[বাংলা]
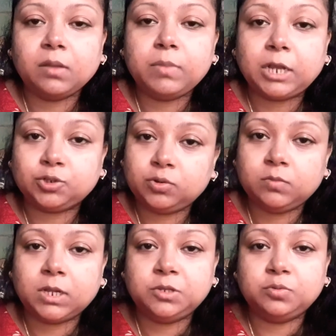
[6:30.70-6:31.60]
বাসন
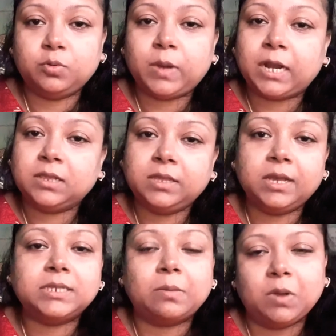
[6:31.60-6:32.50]
মাজবো বাইরের
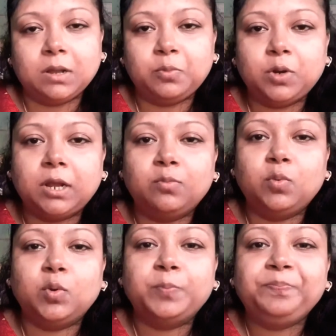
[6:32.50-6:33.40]
থেকে জামা কাপড় আনবো